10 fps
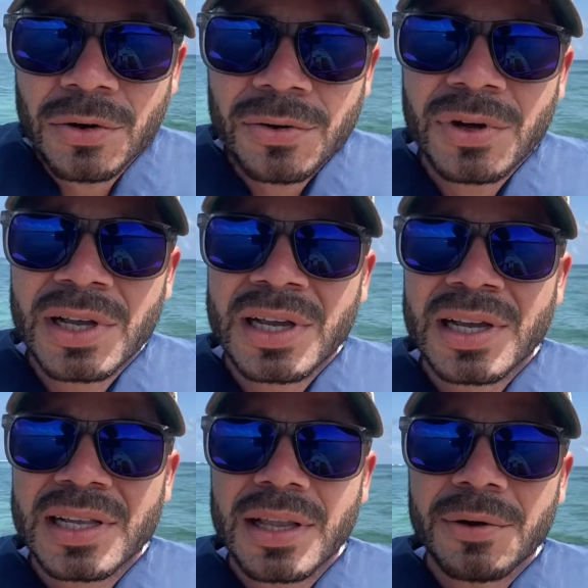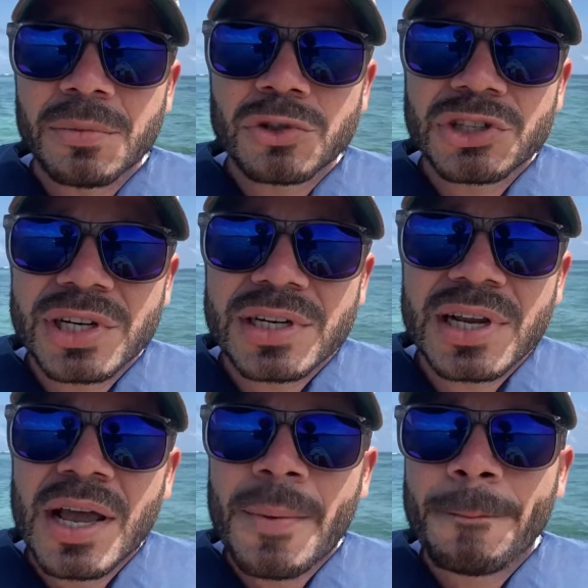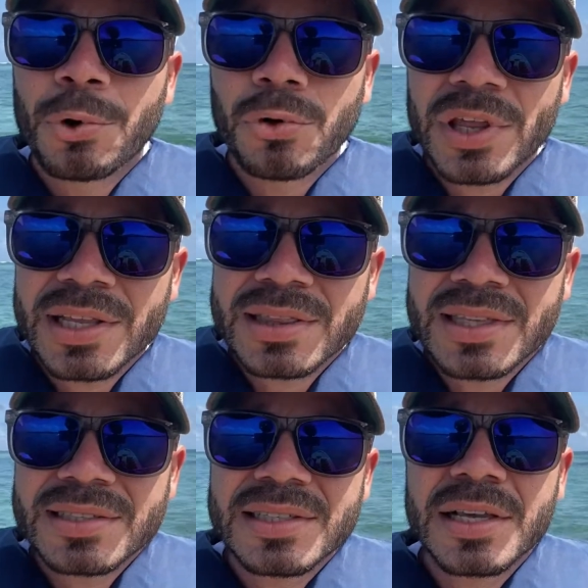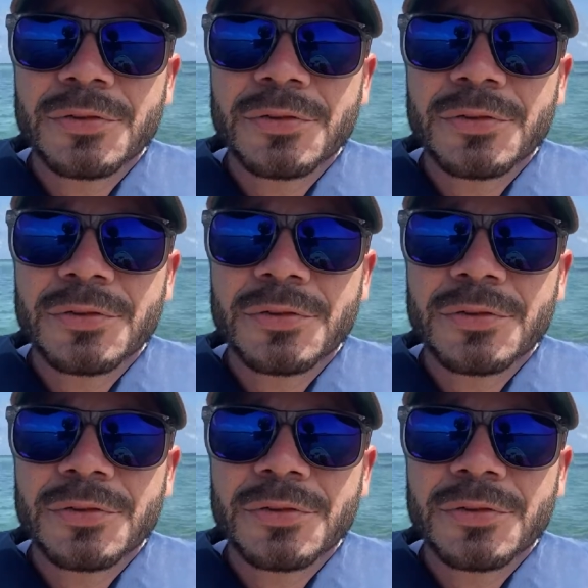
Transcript: No, debemos ser prudentes